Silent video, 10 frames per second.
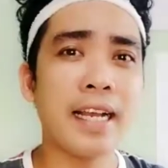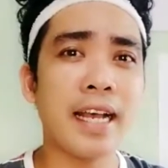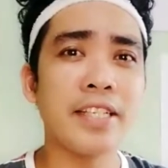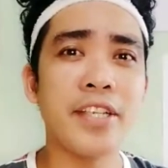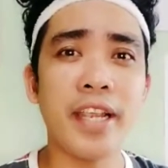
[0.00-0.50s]
uh, ah,
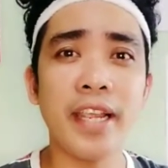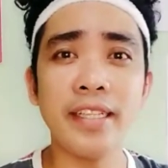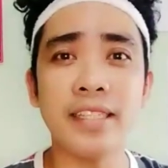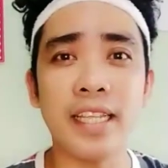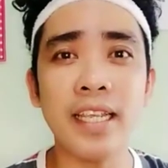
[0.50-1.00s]

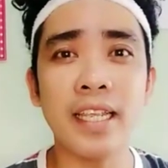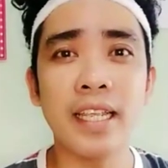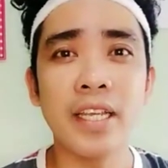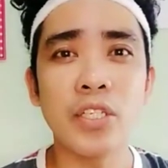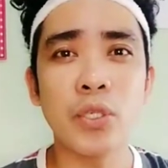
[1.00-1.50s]
JNT,
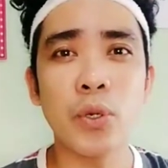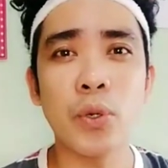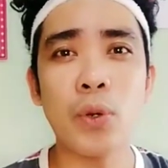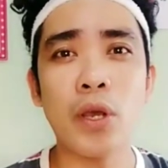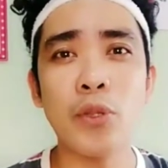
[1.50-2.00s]
so
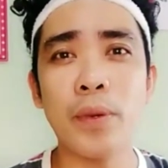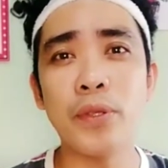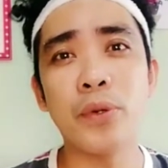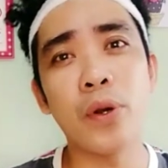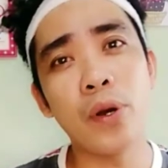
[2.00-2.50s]
kung ano man
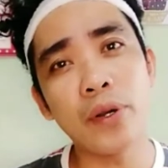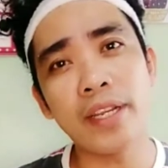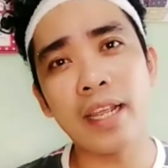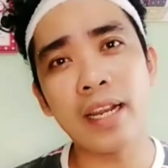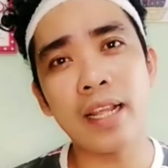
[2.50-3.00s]
yung
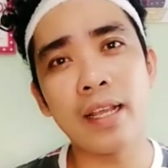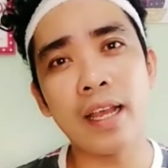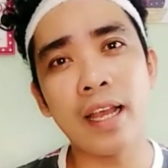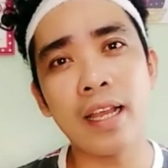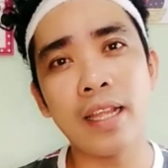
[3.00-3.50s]
courier
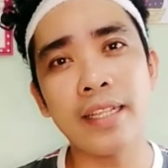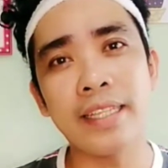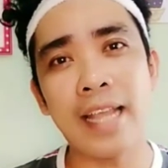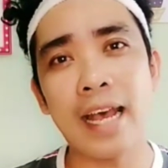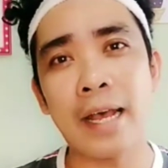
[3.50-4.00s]

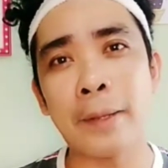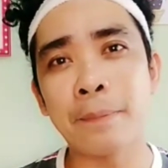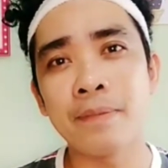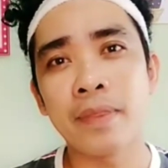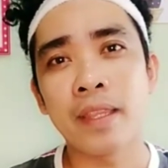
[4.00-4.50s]
na
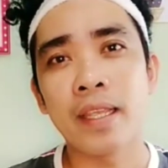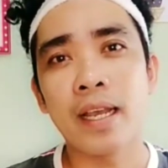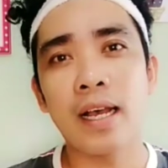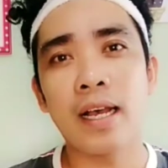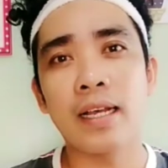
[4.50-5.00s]

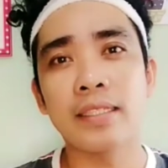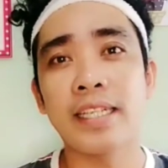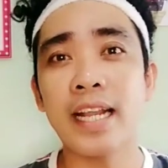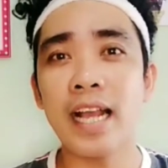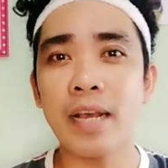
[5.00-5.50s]
uh,
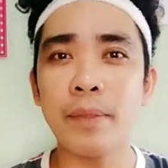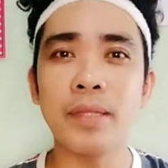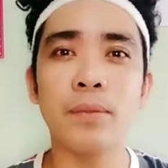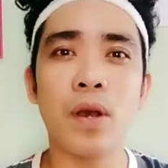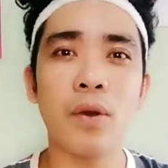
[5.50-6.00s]
ginagamit
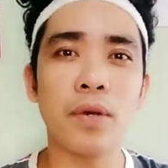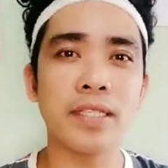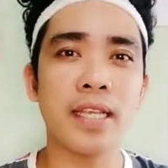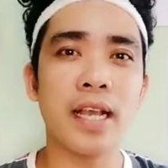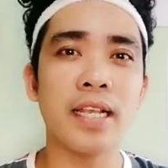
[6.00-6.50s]
mo, ako
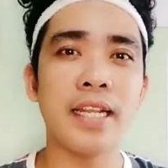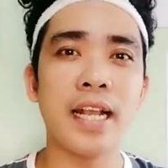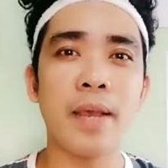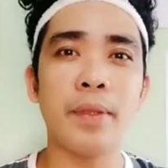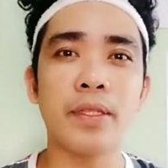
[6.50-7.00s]
kasi ang
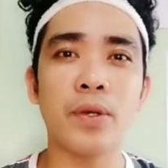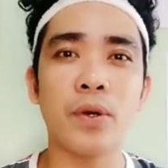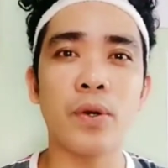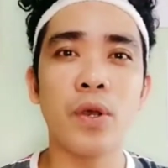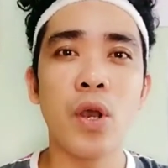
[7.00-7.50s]
ginagamit
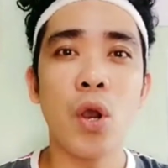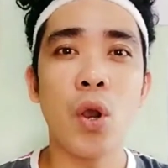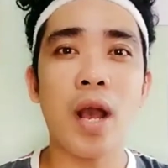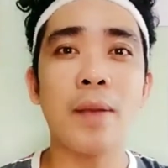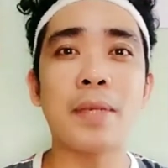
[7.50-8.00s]
ko, o
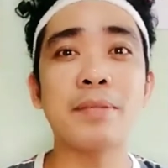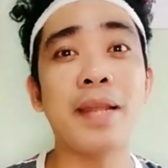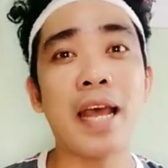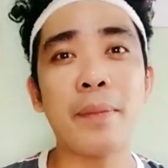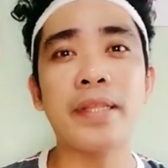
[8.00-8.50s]
ang mas
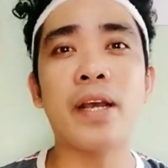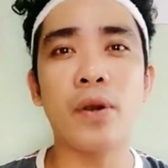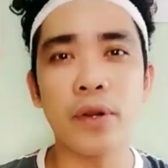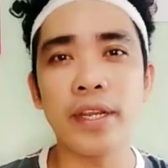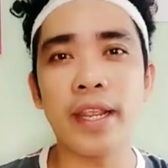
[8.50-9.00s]
malapit na
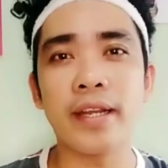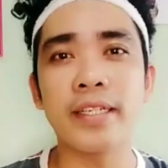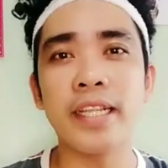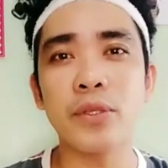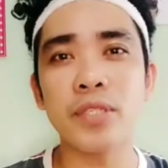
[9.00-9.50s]
courier
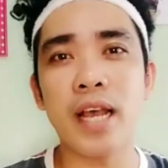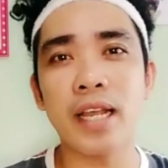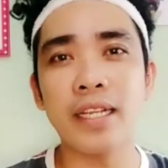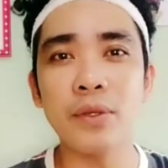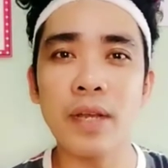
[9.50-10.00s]
dito sa
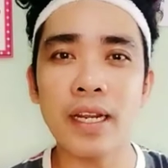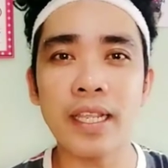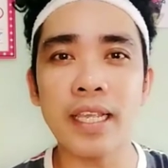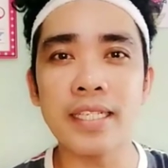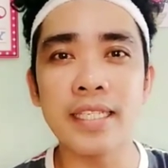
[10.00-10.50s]
aking lugar
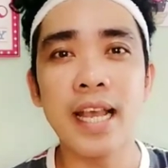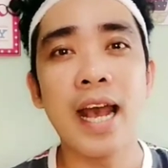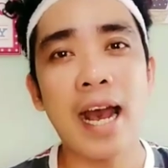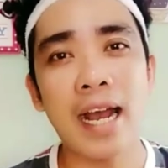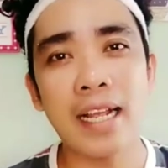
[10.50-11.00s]
is
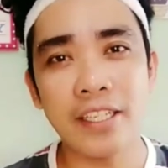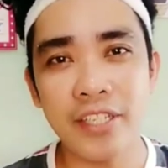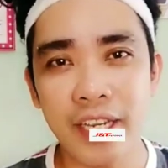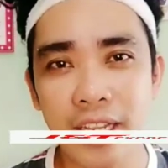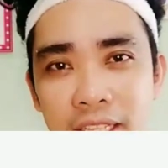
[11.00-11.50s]
ang
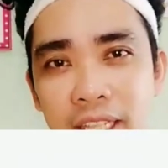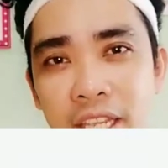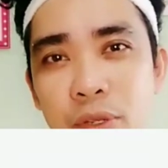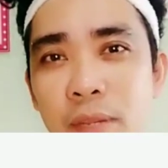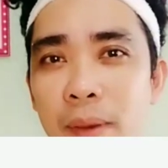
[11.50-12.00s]

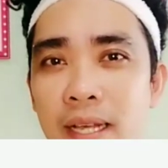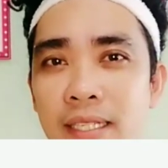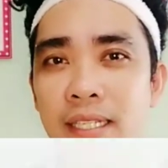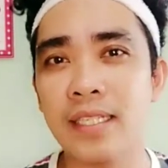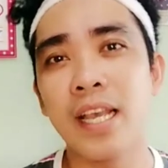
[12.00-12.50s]
JNT. Yung iba kasi
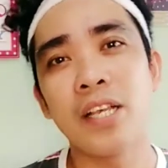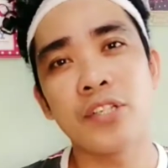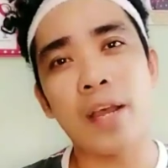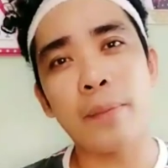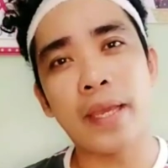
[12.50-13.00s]
is
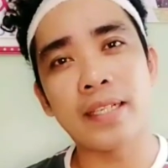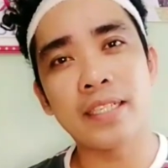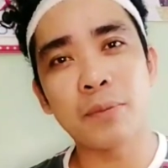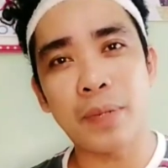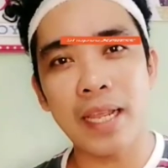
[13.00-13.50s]
Shopee
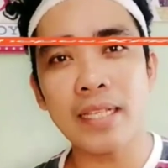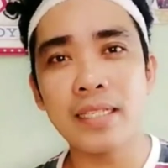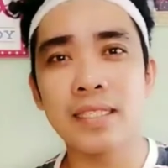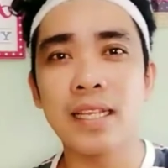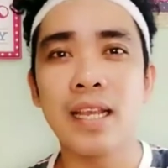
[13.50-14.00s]

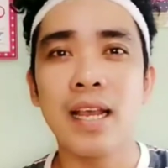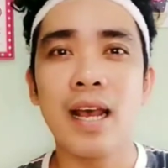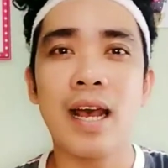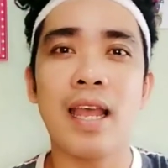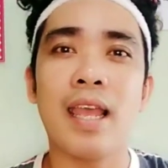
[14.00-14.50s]
Express
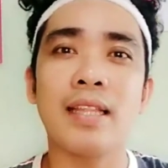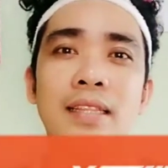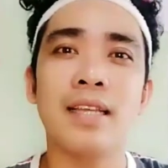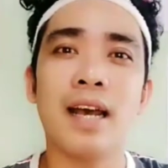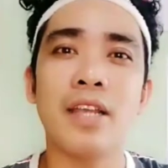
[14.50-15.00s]
and
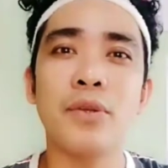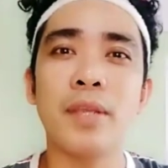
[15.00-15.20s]
uh, yung